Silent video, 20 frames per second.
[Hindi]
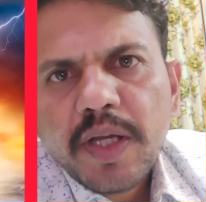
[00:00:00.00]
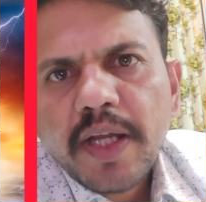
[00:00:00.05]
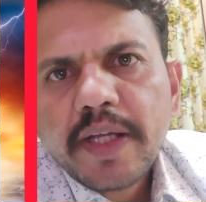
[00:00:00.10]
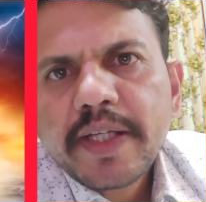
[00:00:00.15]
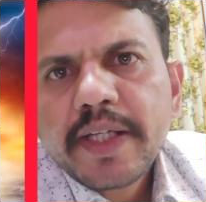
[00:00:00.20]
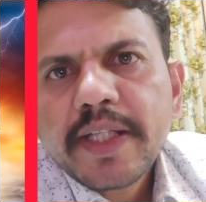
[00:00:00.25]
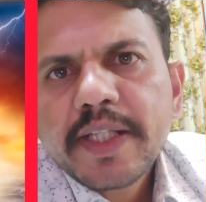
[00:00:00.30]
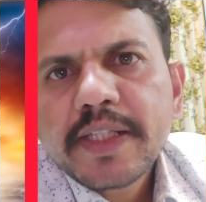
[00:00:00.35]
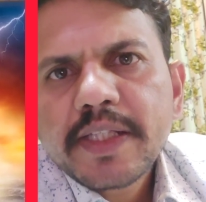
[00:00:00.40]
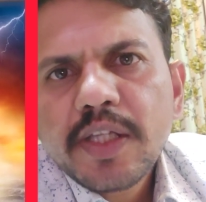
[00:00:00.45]
का
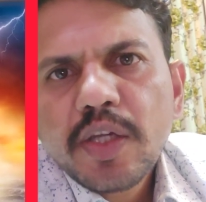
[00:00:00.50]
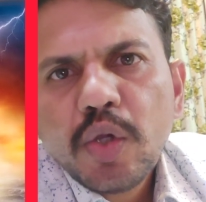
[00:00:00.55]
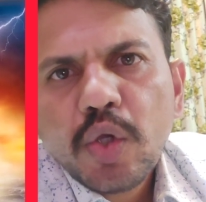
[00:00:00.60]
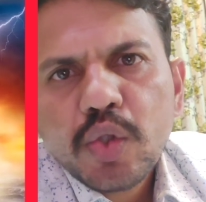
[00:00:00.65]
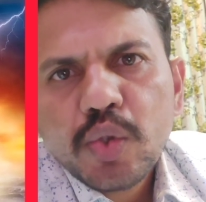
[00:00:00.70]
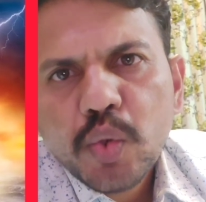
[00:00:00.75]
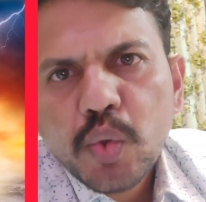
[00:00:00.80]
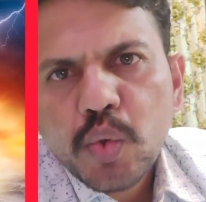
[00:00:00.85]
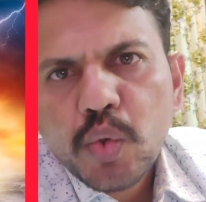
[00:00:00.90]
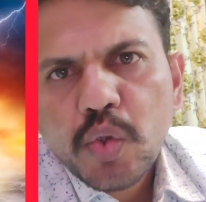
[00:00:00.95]
टीजर
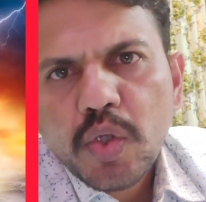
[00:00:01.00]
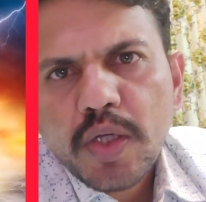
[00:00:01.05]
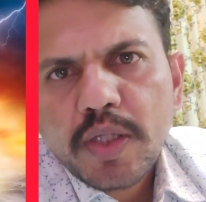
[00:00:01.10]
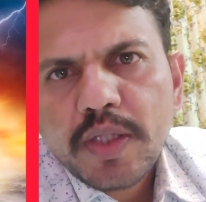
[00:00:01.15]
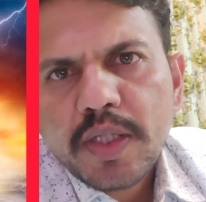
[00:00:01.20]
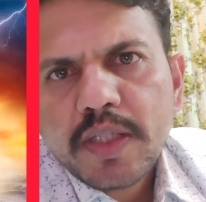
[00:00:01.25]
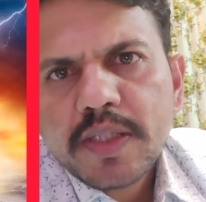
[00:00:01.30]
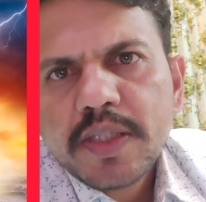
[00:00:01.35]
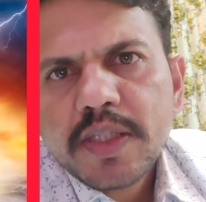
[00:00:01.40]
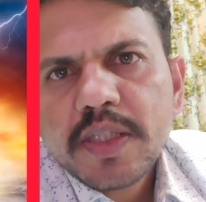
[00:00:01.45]
लॉन्च हो चुका
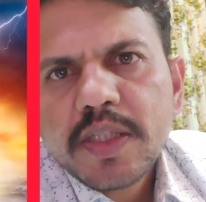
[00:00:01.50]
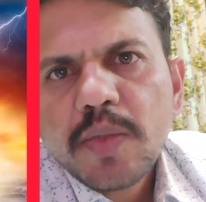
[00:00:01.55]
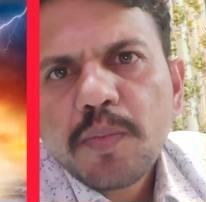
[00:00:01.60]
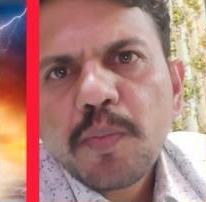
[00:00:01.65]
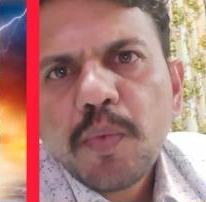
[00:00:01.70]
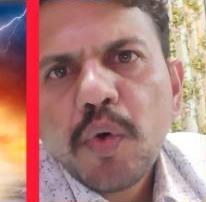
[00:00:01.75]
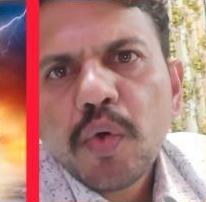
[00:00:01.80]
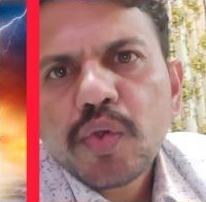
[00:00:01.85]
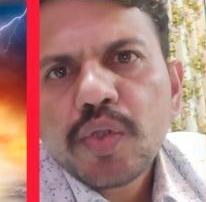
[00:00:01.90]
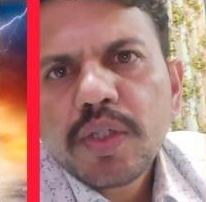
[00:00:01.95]
था जिसने
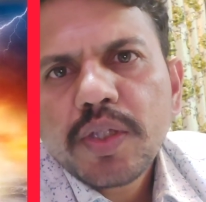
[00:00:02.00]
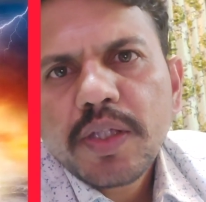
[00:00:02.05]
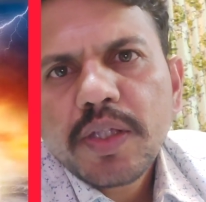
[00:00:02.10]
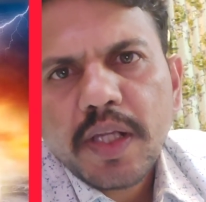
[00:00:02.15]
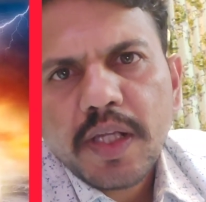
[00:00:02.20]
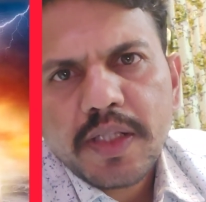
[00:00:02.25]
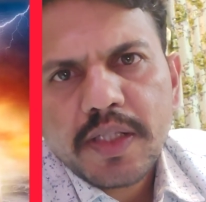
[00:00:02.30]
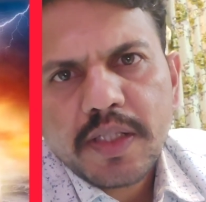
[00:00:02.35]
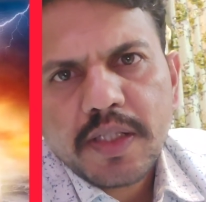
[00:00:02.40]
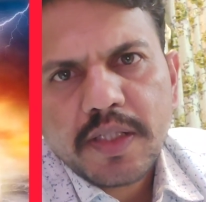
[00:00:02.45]
बहुत ही
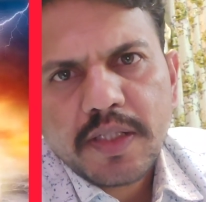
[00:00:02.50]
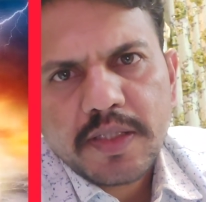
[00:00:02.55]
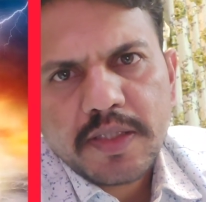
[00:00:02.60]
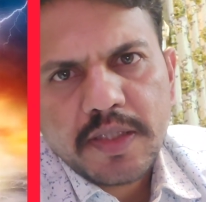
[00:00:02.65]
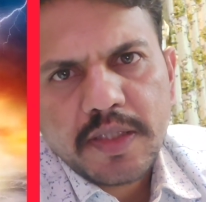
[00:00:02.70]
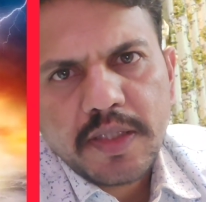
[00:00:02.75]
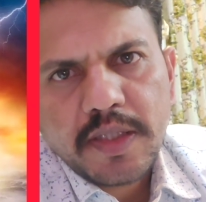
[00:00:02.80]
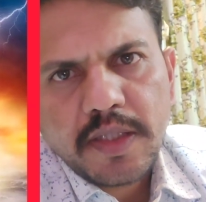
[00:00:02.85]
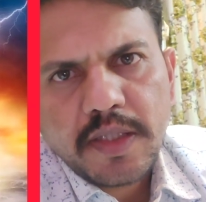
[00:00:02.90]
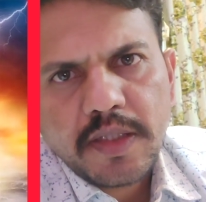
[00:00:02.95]
निराशा कर दी
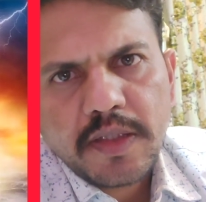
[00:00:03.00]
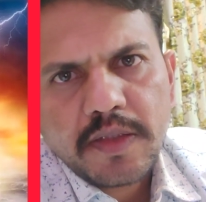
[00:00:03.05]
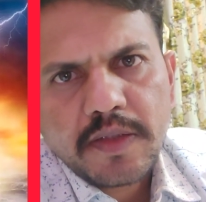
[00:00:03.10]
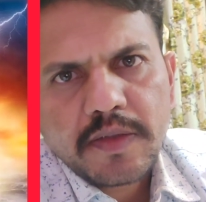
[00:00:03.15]
थी